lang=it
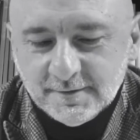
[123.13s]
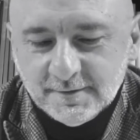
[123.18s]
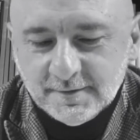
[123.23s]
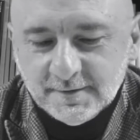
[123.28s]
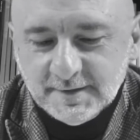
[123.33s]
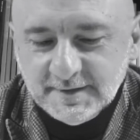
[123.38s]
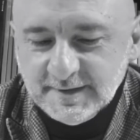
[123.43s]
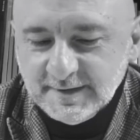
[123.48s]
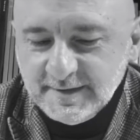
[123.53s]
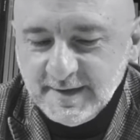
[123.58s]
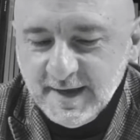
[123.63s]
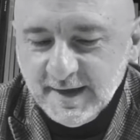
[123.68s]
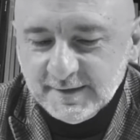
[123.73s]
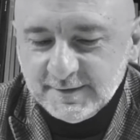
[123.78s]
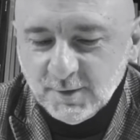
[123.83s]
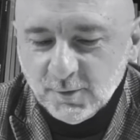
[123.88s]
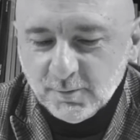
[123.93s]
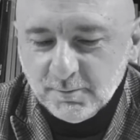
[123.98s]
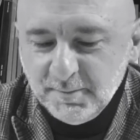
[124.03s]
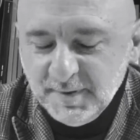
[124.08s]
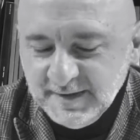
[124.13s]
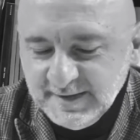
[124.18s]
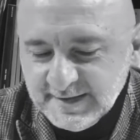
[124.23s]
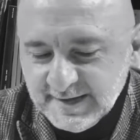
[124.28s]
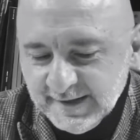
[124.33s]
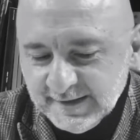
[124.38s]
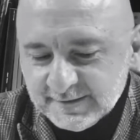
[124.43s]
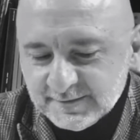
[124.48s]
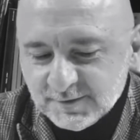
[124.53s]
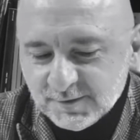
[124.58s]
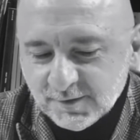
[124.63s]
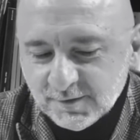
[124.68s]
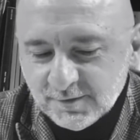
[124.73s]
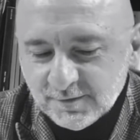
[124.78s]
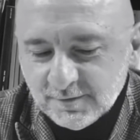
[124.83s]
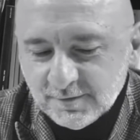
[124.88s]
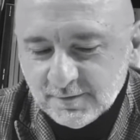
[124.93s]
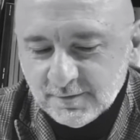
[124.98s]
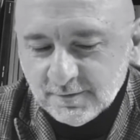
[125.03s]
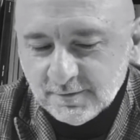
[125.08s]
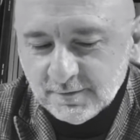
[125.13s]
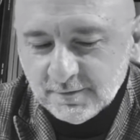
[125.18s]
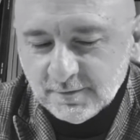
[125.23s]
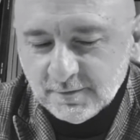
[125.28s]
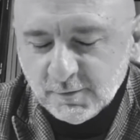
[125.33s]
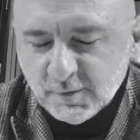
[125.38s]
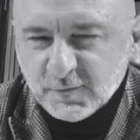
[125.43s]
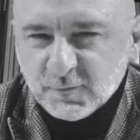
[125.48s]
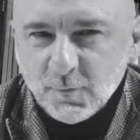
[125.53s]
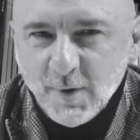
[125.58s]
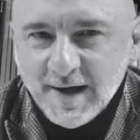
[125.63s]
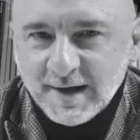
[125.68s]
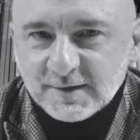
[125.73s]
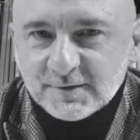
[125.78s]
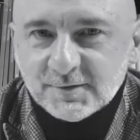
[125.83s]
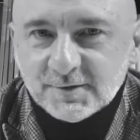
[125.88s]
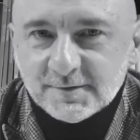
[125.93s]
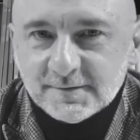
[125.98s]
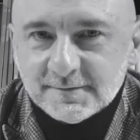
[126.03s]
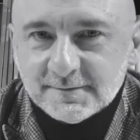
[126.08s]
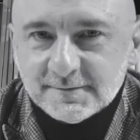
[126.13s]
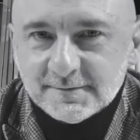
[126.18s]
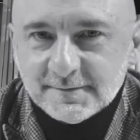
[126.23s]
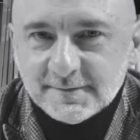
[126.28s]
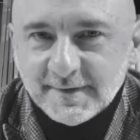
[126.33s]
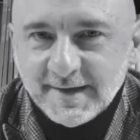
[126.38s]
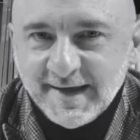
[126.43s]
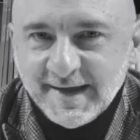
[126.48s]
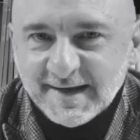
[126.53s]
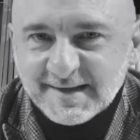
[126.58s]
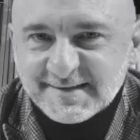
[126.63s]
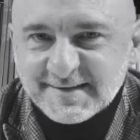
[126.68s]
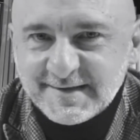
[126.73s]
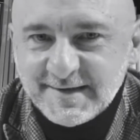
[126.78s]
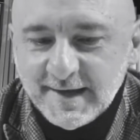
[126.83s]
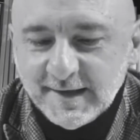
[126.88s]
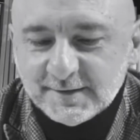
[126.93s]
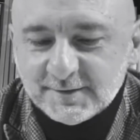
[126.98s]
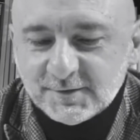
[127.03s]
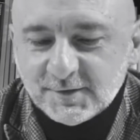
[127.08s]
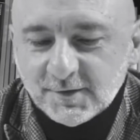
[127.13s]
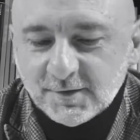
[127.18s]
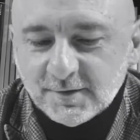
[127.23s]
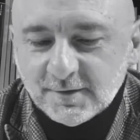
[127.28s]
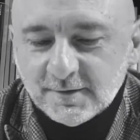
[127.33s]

Gli diede un biglietto. Lo sguardo era schietto.